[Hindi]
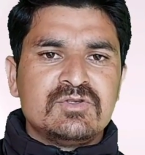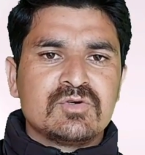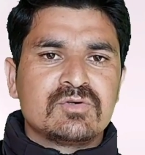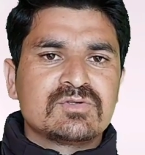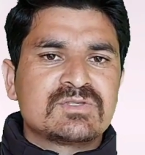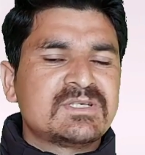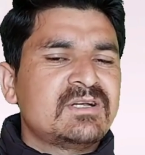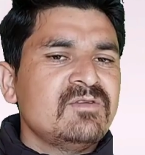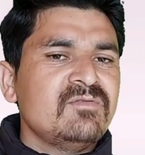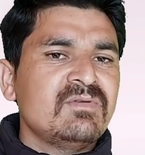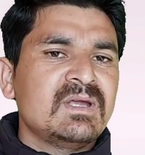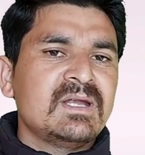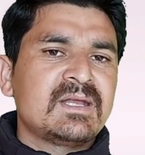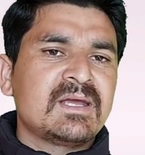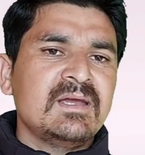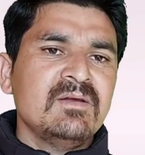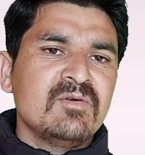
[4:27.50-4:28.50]
जो
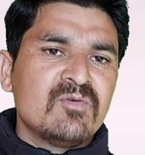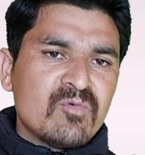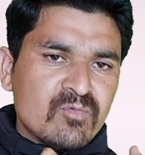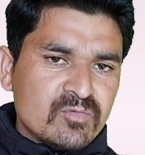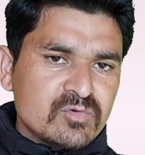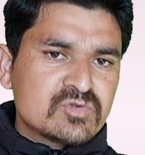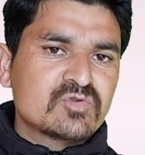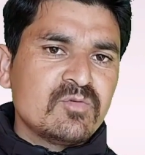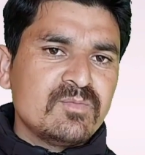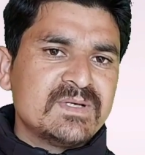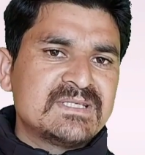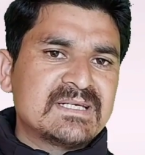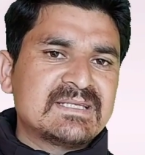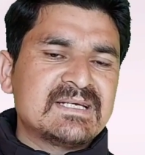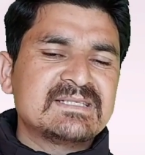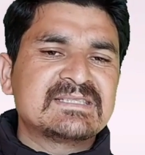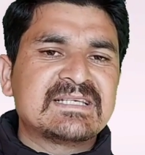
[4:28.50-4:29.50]
सर्टिफिकेट है उसको
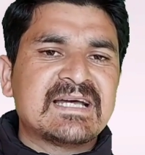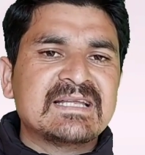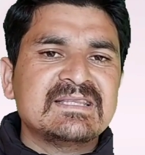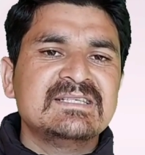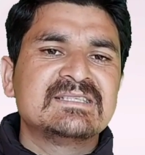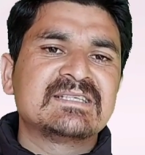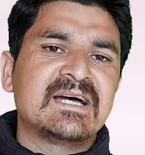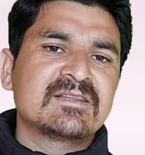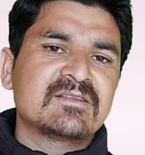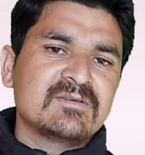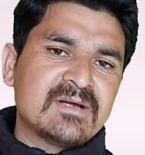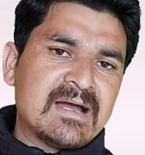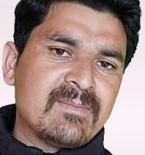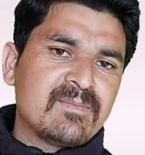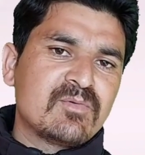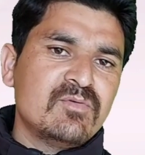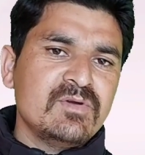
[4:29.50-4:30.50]
भेजा था साथ ही
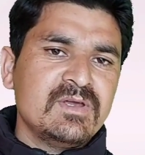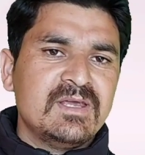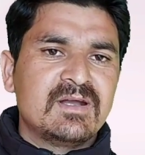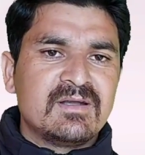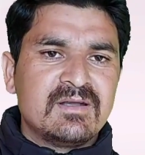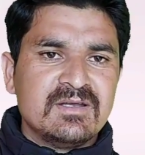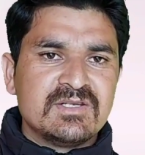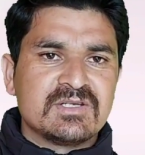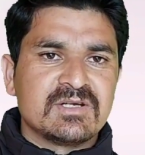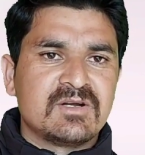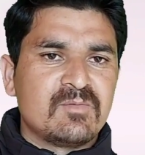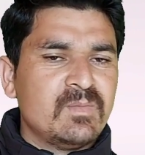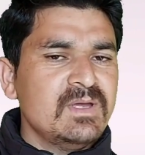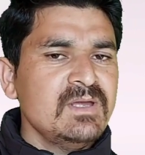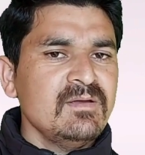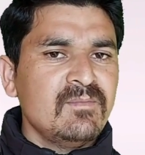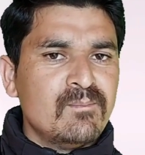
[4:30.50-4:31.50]
साथ आपको एक टी शर्ट
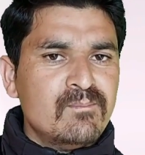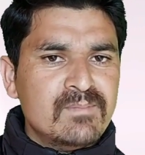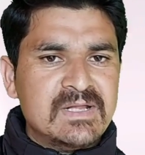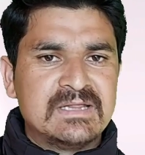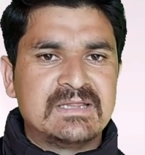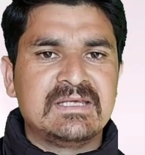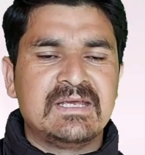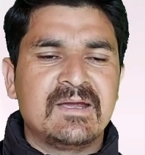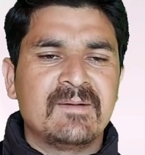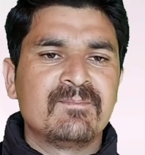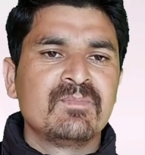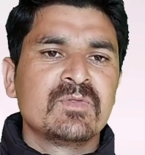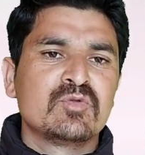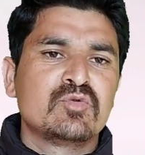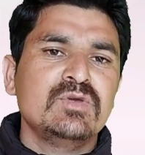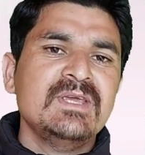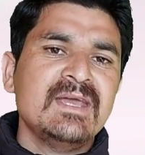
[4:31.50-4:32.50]
भी मिलती है
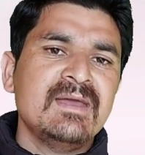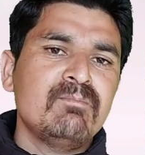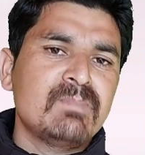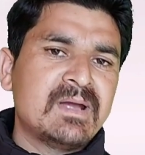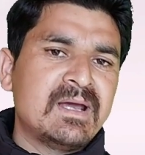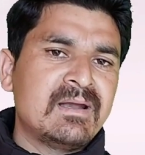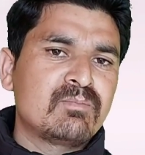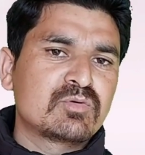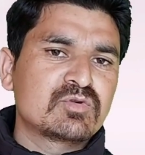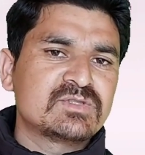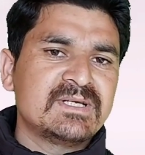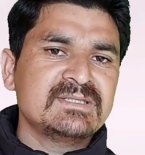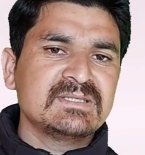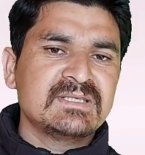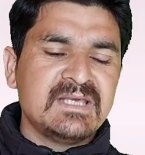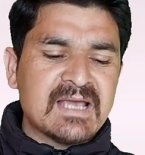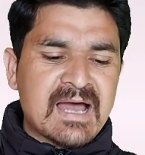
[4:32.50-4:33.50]
तो यह है पहला
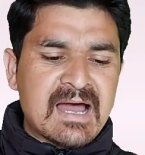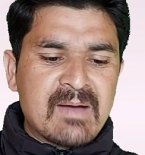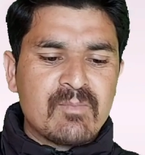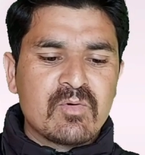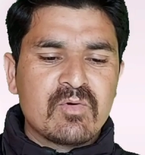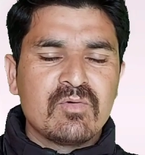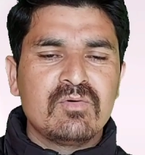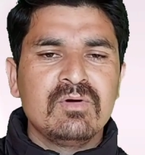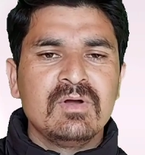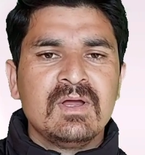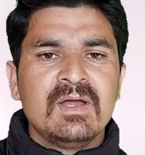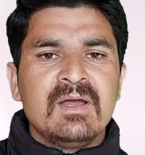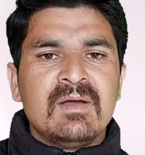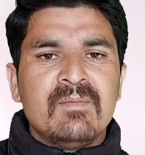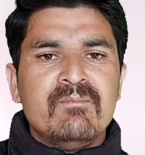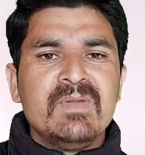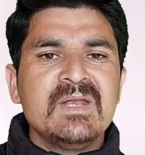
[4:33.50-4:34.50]
प्रोसेस कि आपको
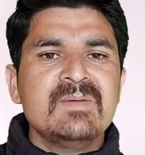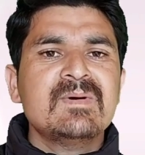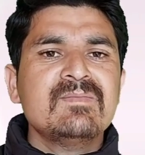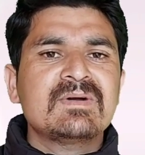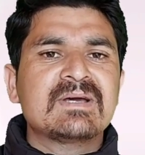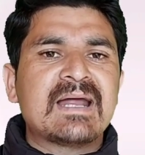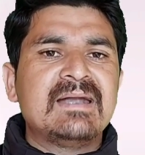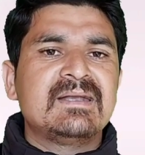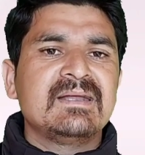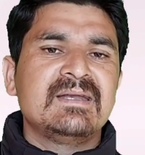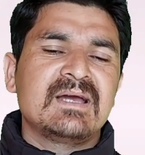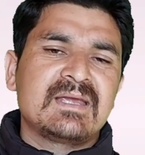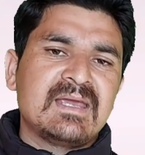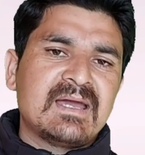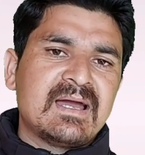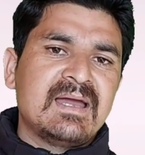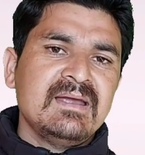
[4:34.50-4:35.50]
मिनिमम क्राइटेरिया
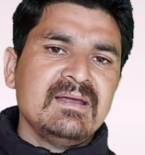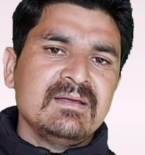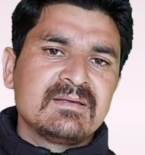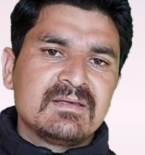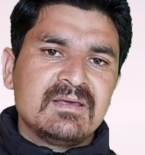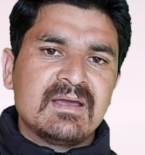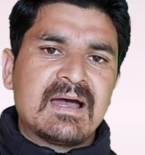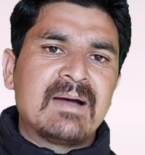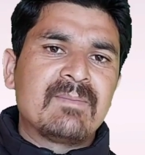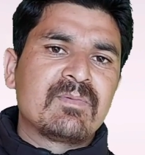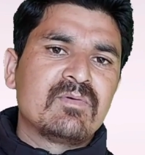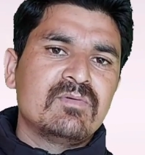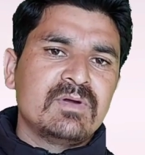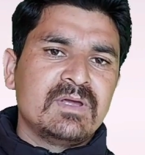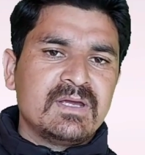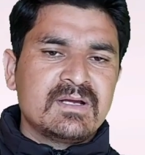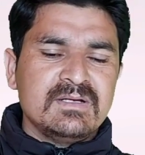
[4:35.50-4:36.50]
क्या है कि
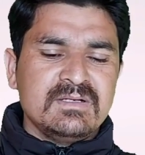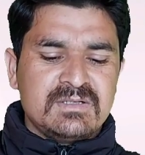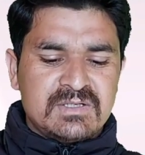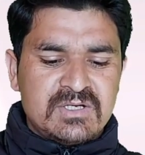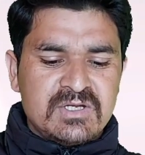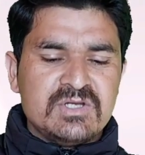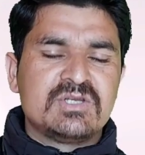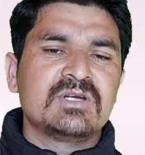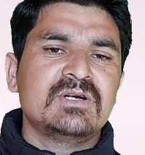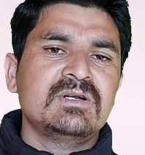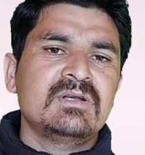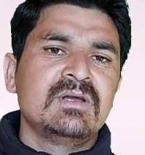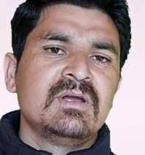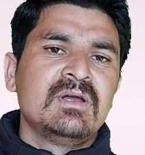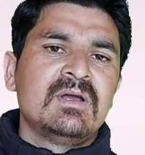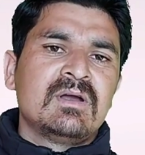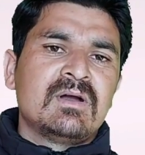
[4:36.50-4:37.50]
आपको एक टी शर्ट